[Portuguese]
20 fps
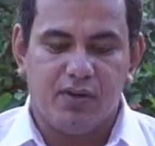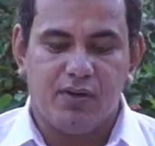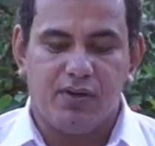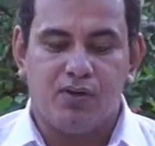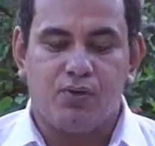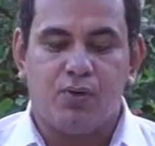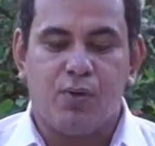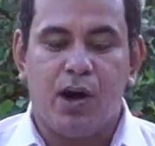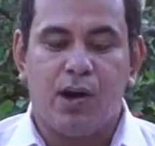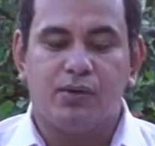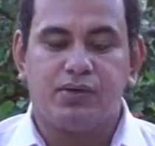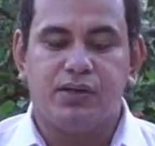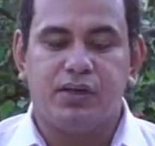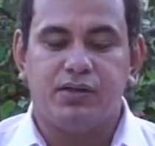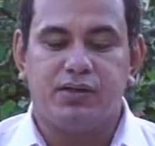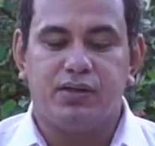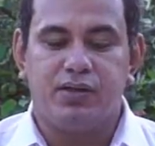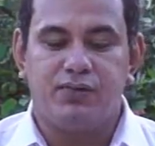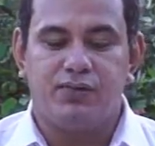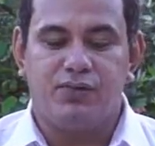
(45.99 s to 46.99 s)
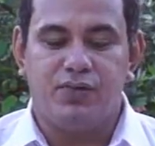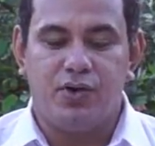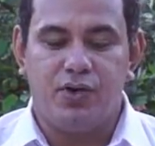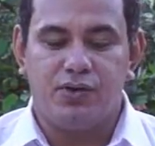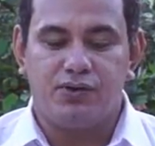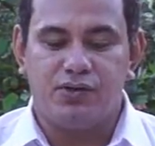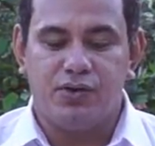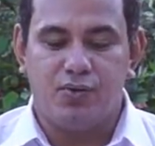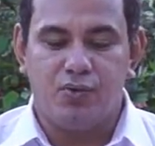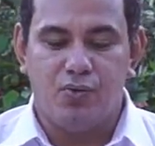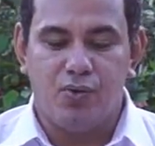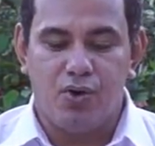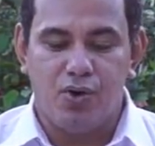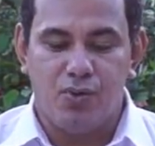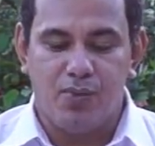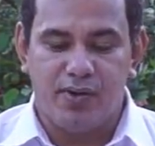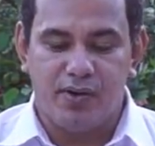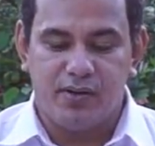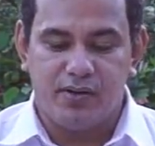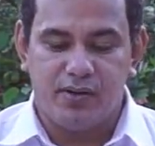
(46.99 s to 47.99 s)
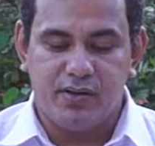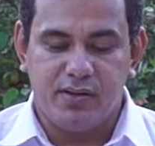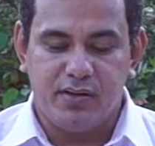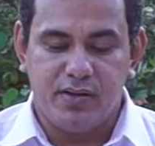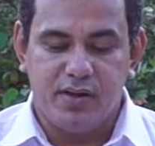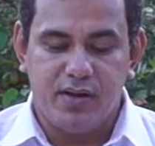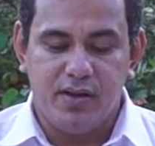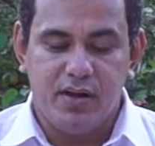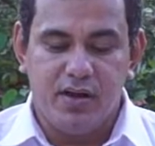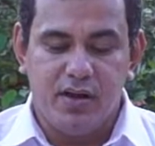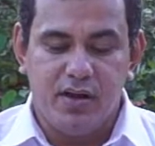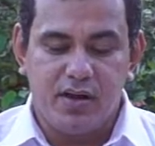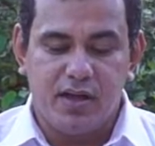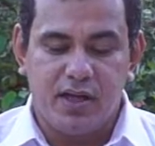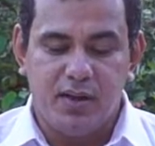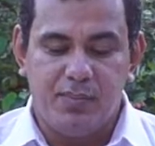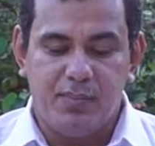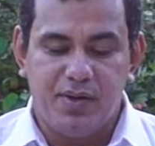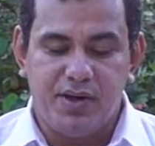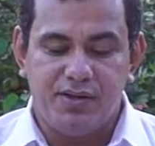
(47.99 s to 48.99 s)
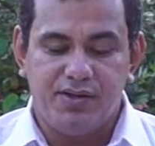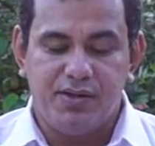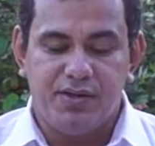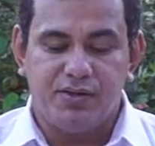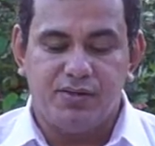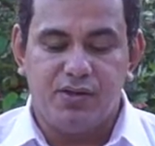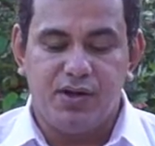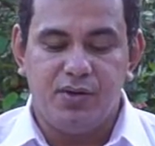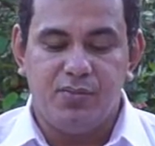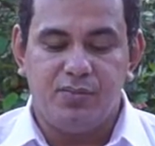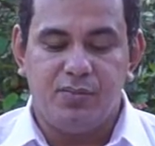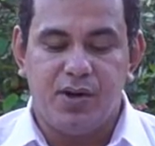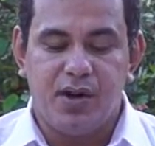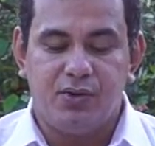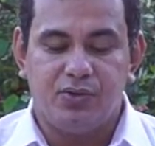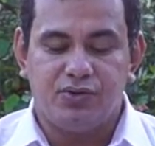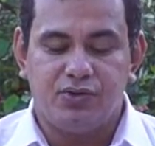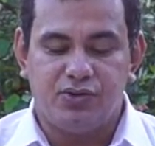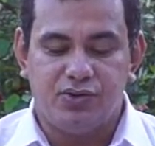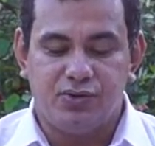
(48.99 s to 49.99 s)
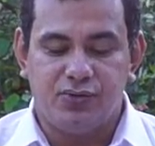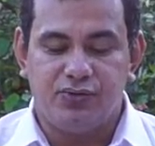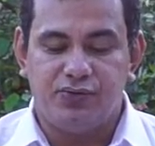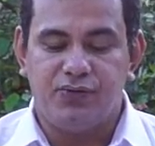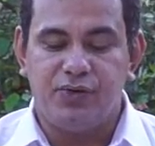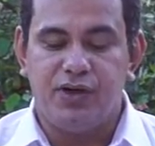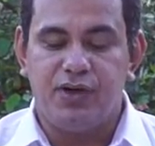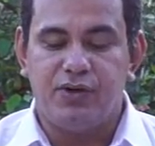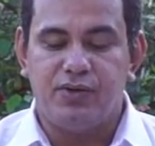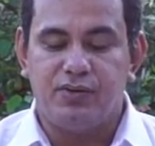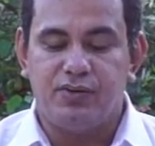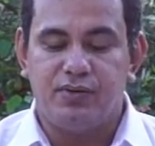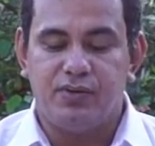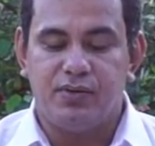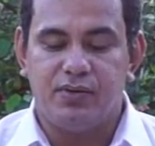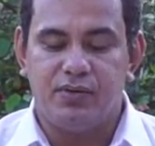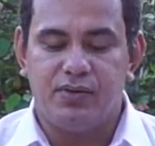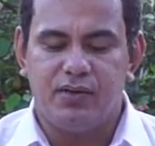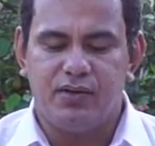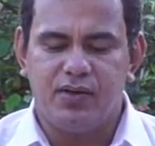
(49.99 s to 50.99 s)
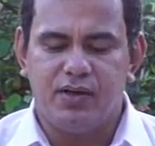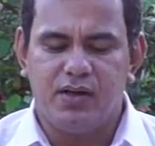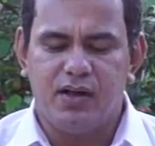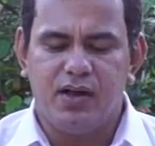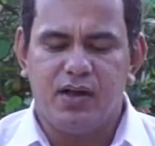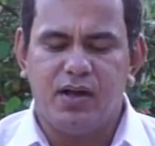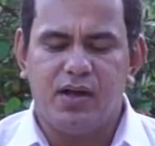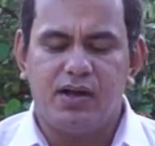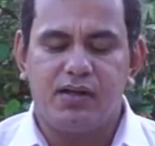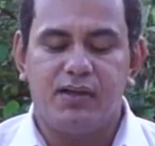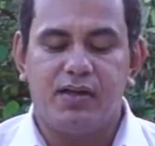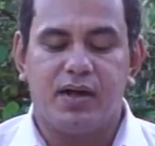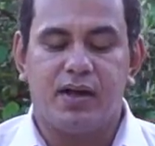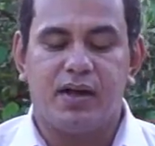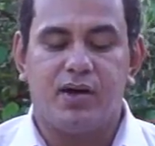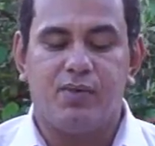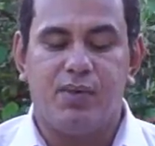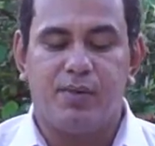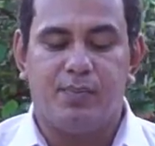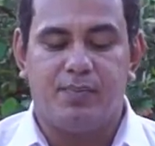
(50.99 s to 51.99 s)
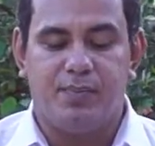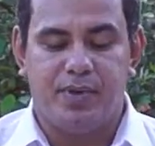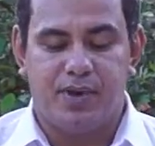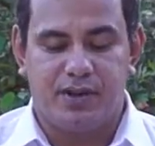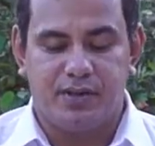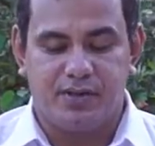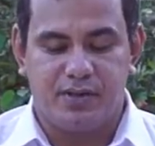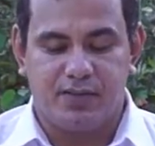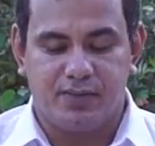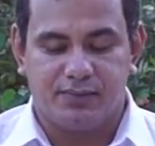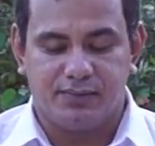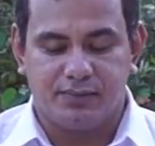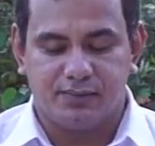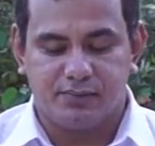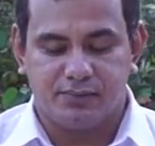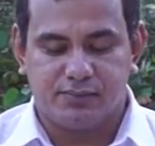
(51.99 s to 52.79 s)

E qual dentre vós é o homem que, pedindo-lhe pão seu filho, lhe dará uma pedra?